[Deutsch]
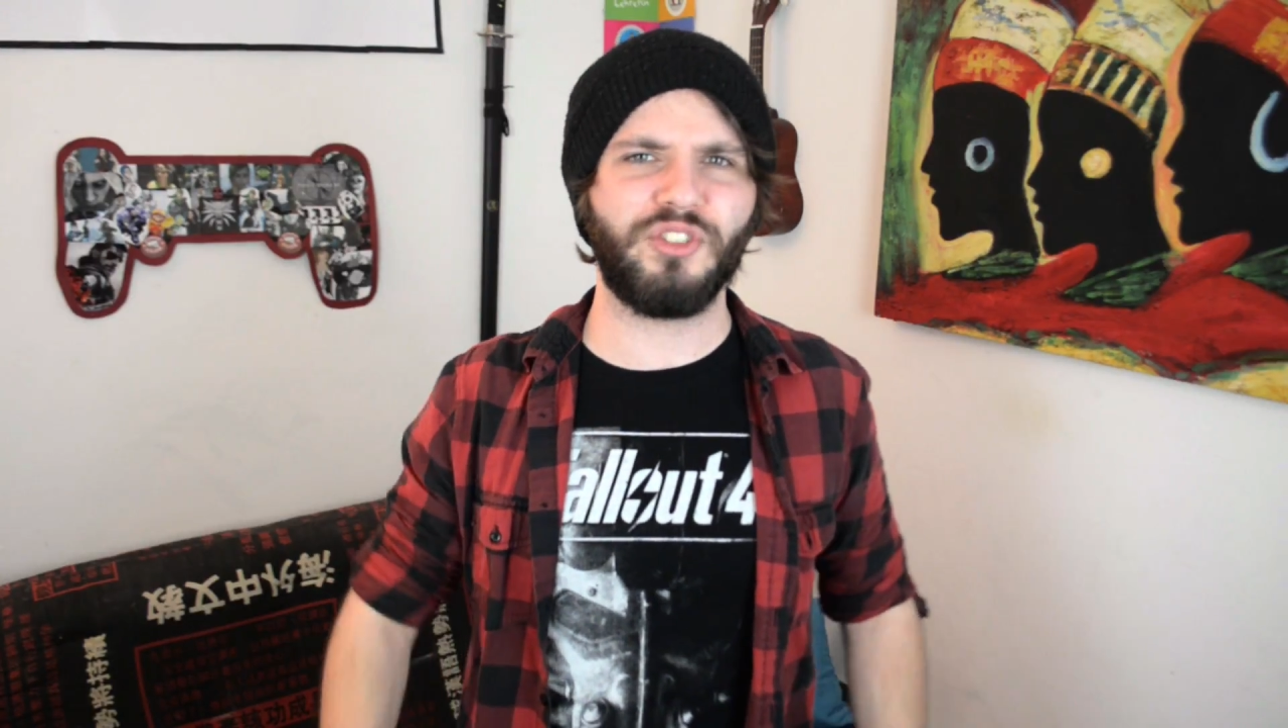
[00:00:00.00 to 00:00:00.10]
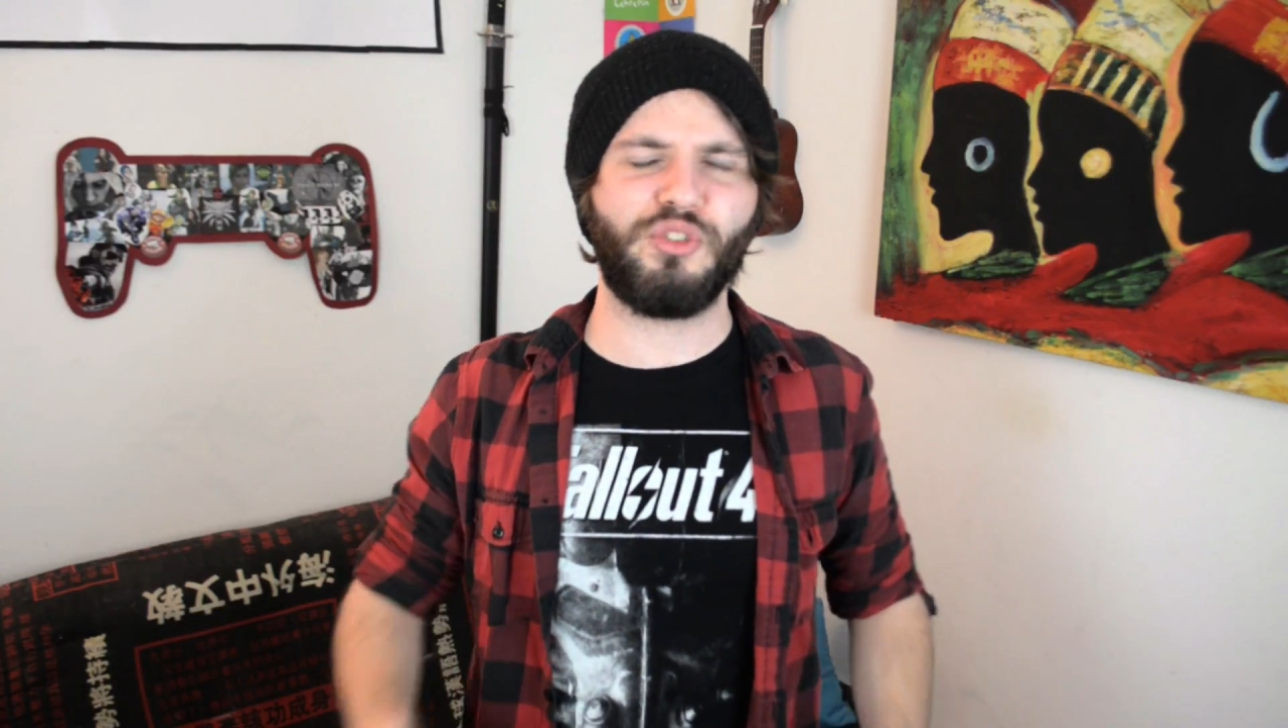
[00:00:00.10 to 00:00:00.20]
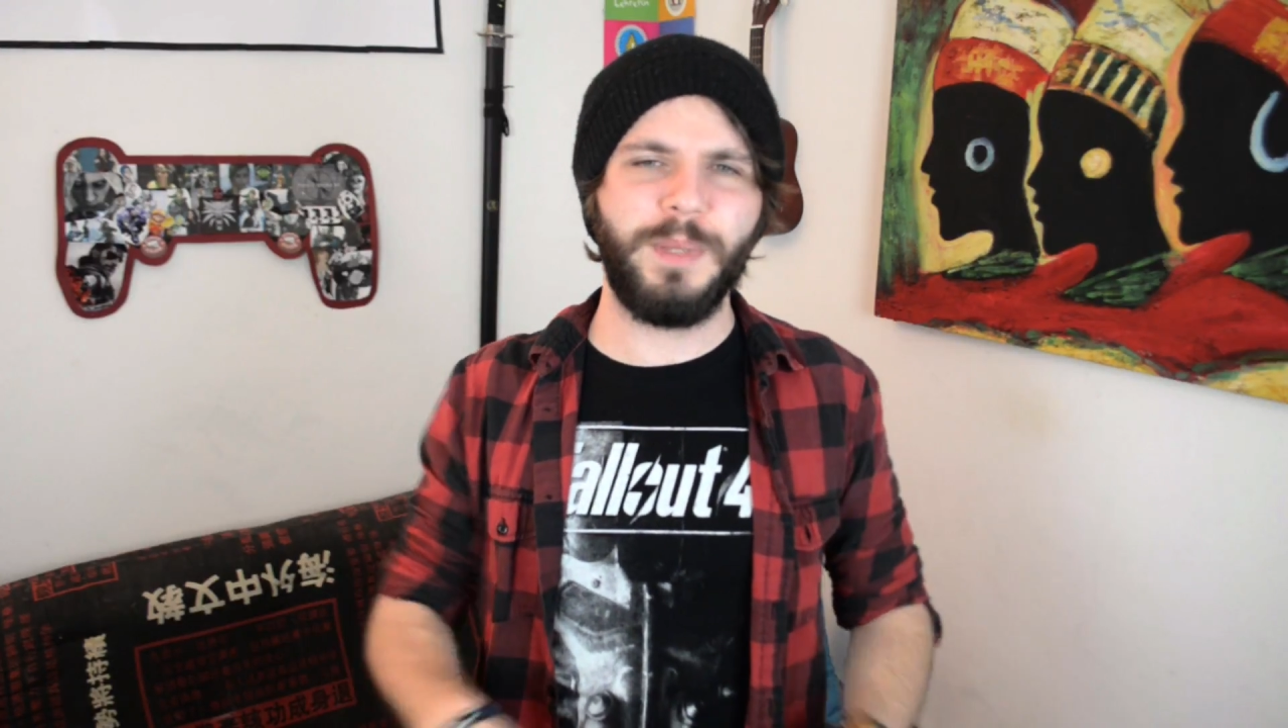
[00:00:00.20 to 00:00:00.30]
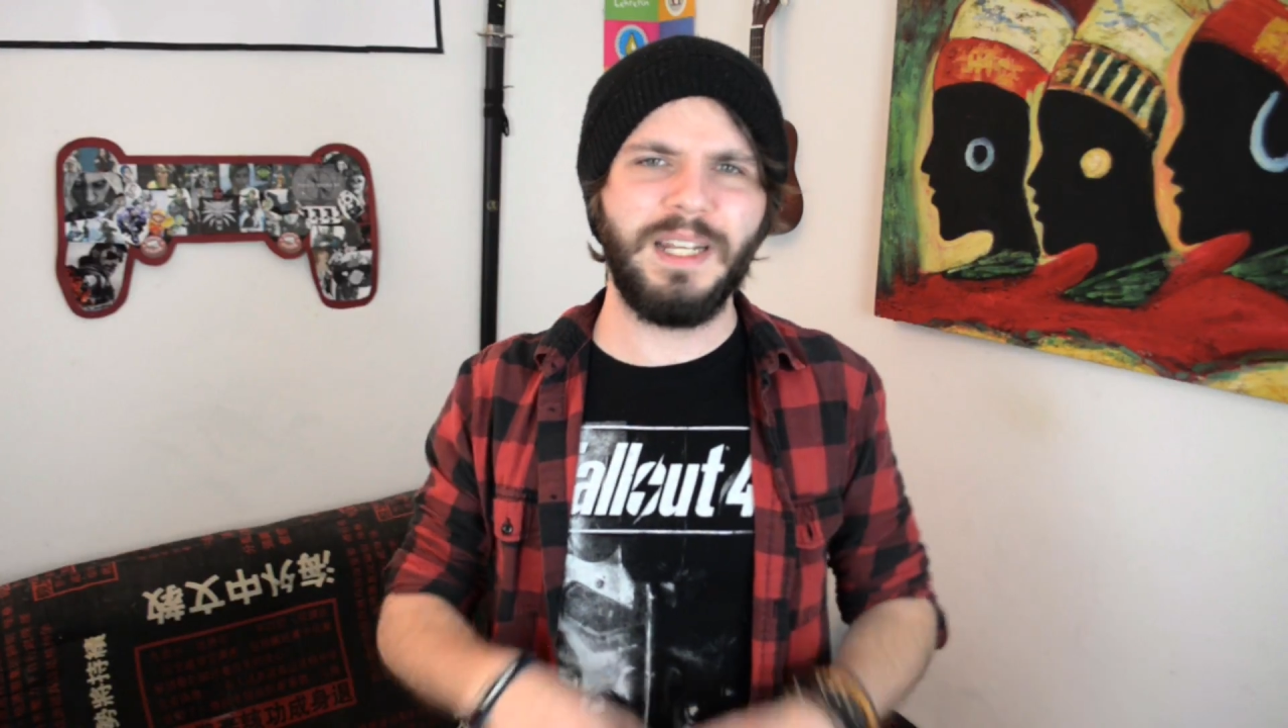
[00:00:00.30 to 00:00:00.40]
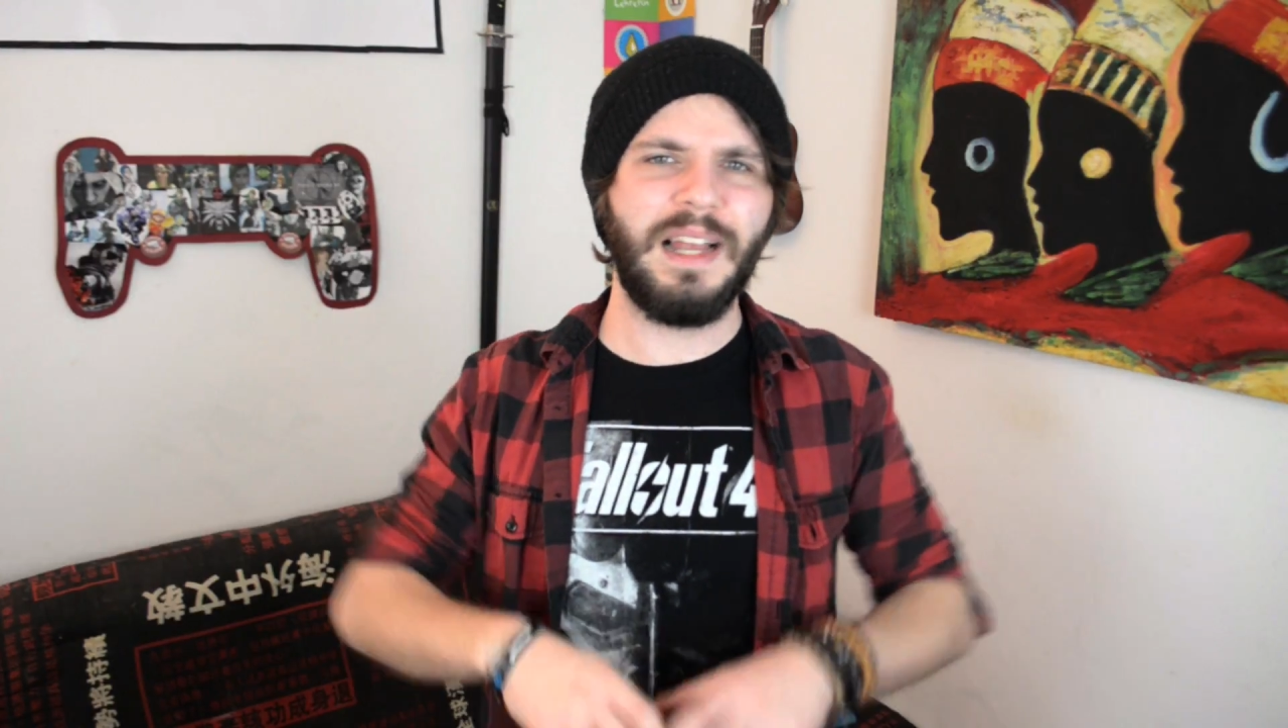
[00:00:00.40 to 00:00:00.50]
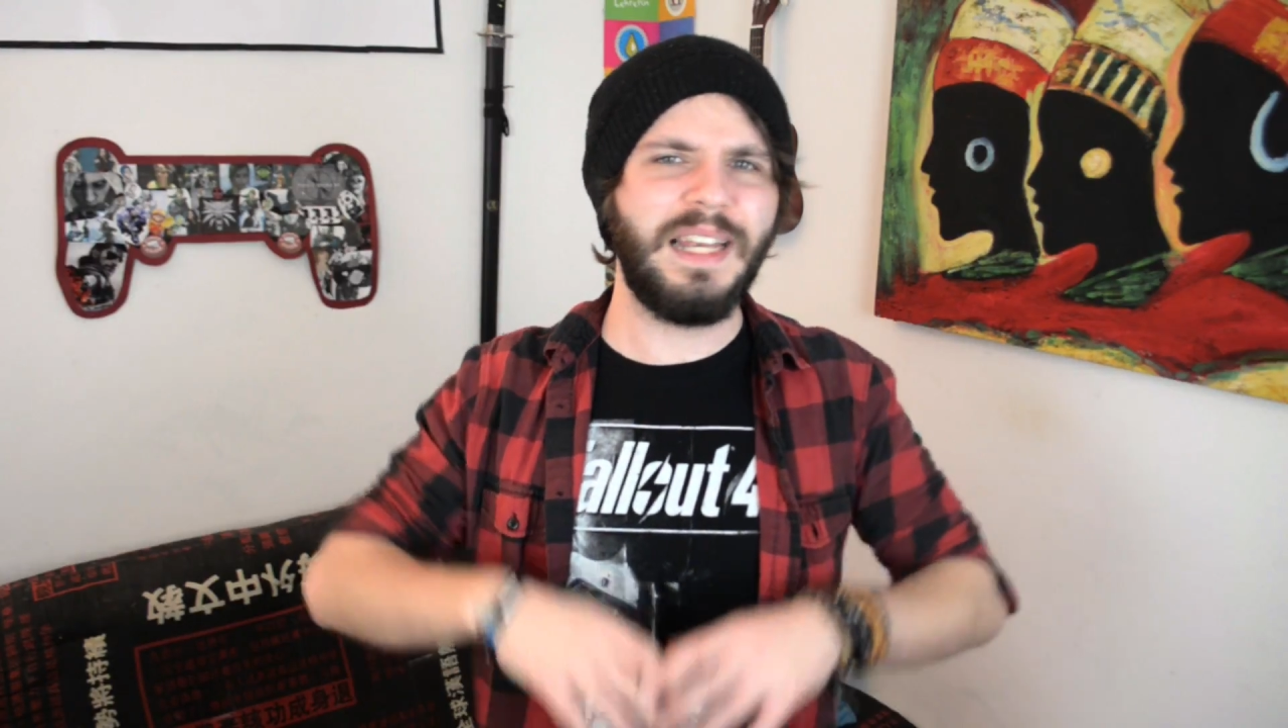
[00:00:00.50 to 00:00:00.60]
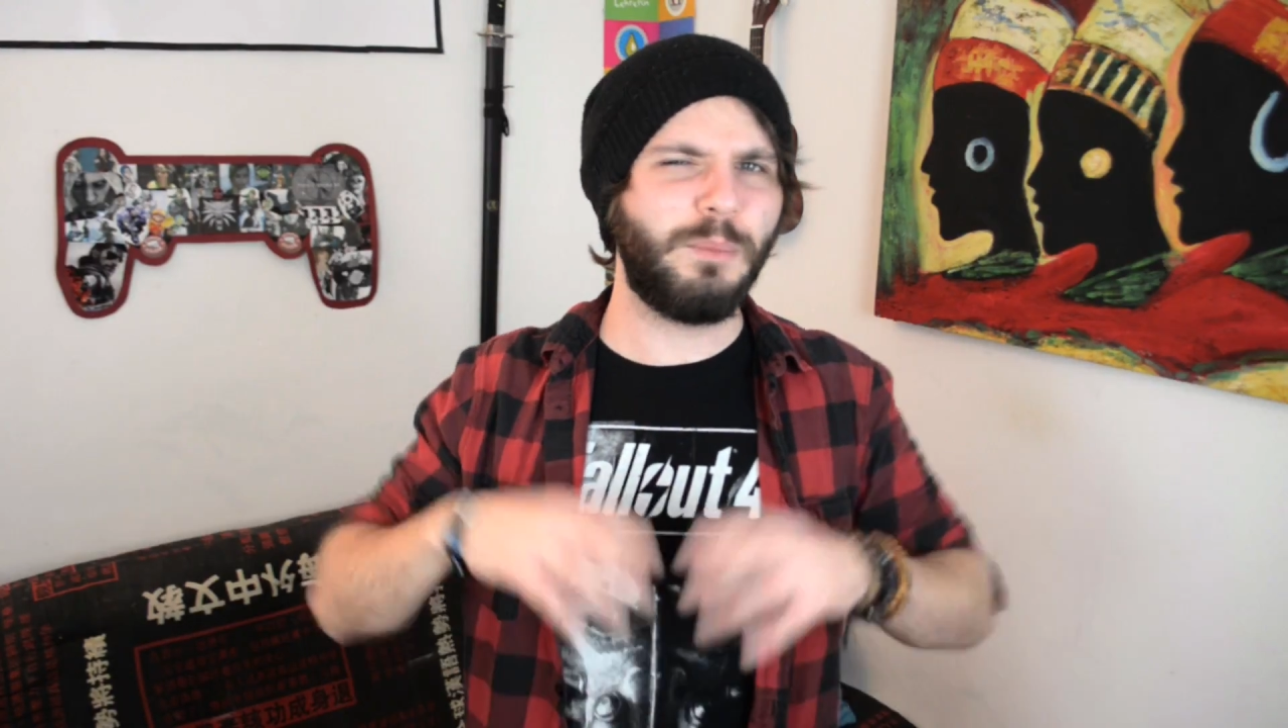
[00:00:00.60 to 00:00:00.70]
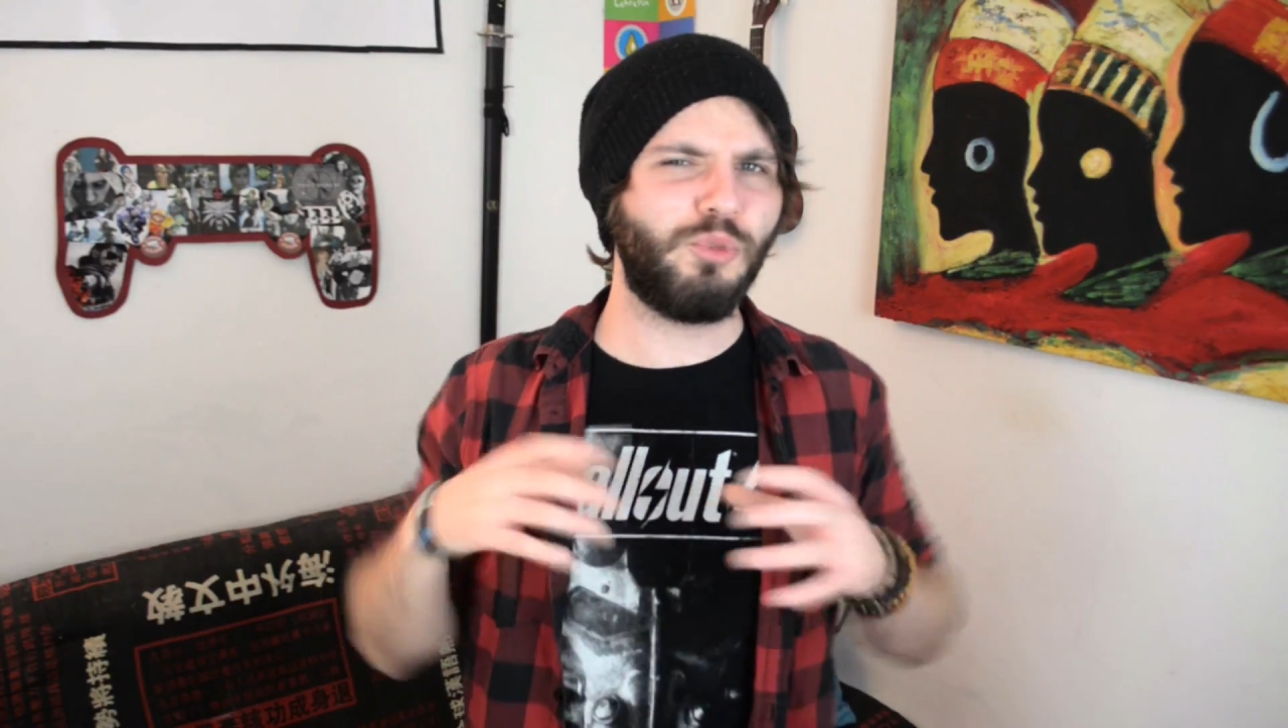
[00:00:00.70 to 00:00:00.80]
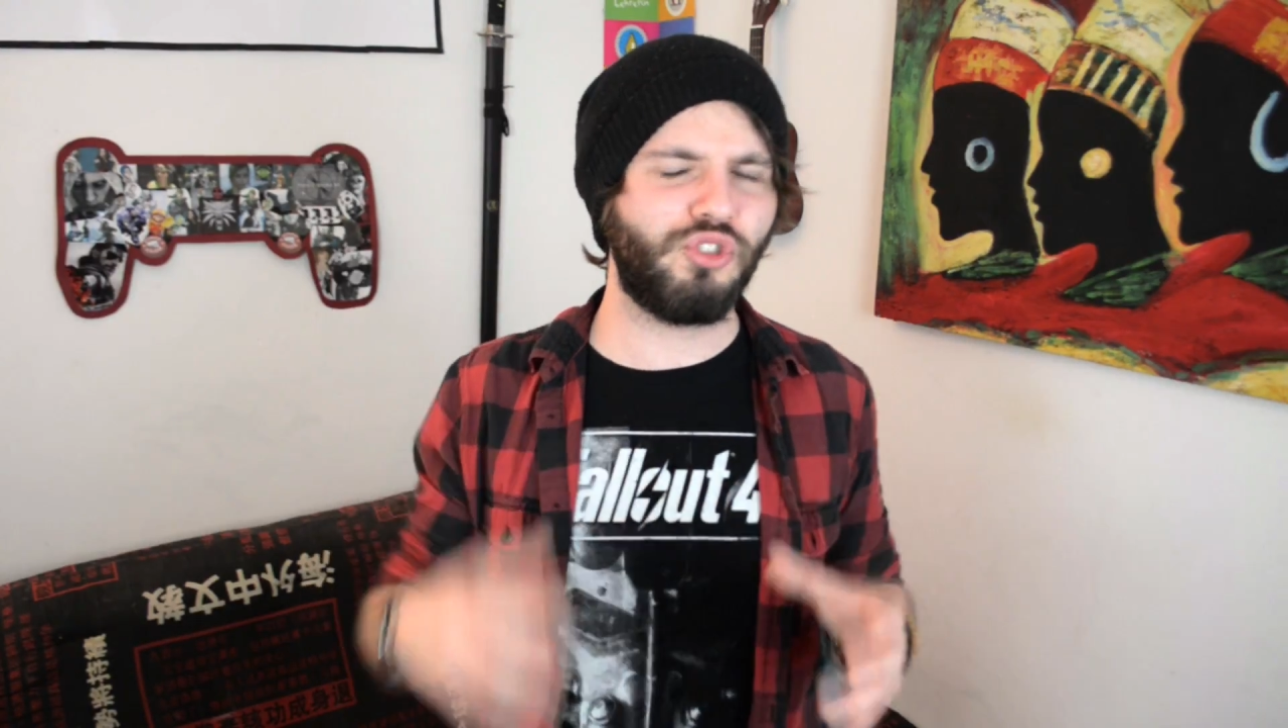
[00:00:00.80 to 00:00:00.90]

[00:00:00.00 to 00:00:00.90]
Spielerleben